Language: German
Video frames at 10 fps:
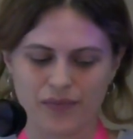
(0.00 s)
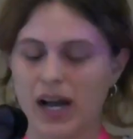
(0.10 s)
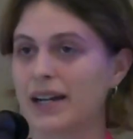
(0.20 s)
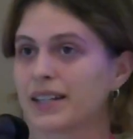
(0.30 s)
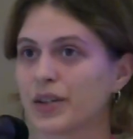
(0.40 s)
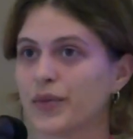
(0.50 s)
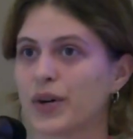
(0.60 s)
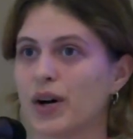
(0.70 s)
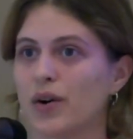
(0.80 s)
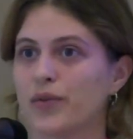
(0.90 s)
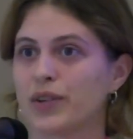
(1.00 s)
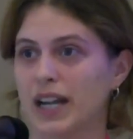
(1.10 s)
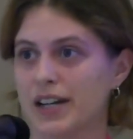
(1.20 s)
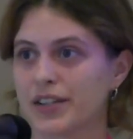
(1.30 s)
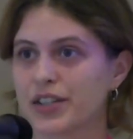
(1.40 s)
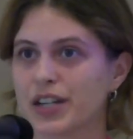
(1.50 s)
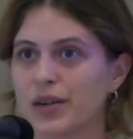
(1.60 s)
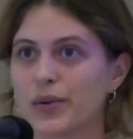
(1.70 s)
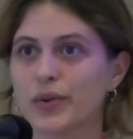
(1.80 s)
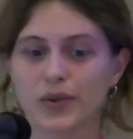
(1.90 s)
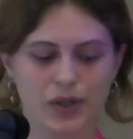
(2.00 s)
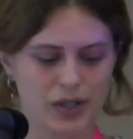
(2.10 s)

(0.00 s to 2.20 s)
Angriffe auf Gleichstellung.